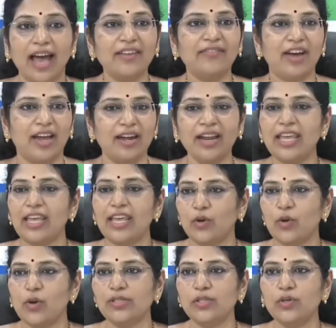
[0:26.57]
దానివలన
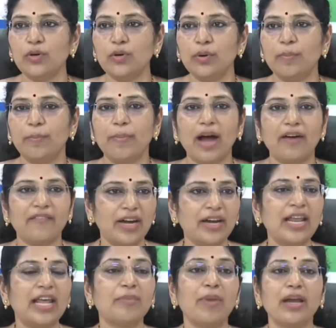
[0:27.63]
ఈరోజు భవన
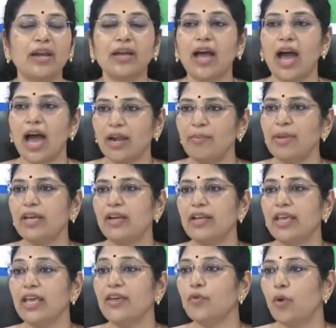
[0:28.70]
నిర్మాణ
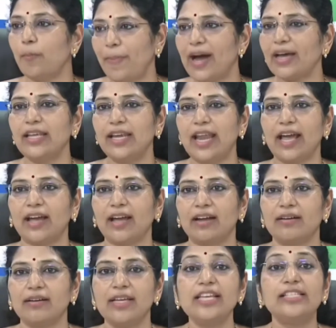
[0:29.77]
కార్మికులకి ఉపాధి లేక
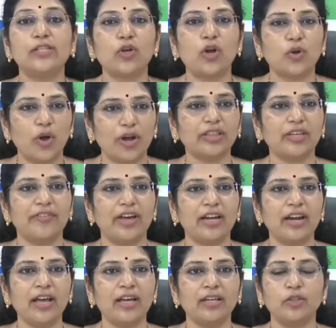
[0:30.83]
ఇసుక కొరత
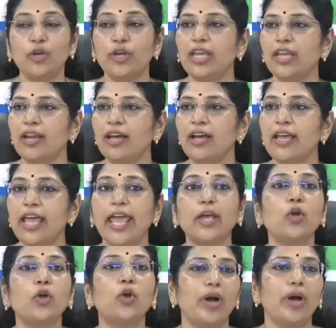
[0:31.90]
వలన దొరికిన
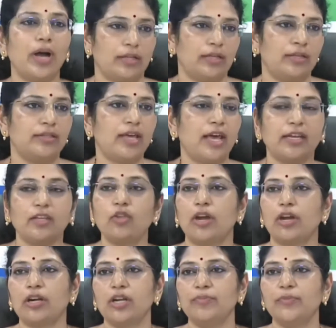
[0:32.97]
ఎక్కువ ధరకి
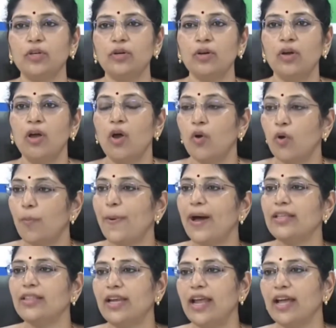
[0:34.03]
దొరకడంతో
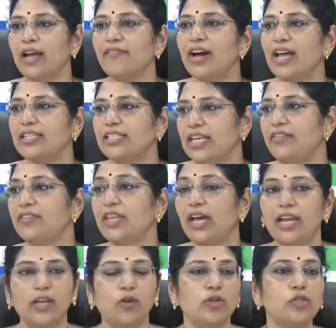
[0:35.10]
ఉపాధి లేక వాళ్ళ
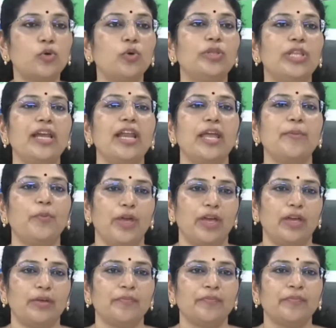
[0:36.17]
జీవితాలు ఈరోజు
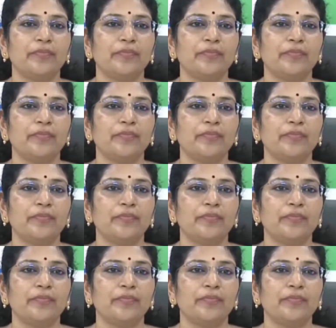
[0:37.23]
కుదేలైపోయాయి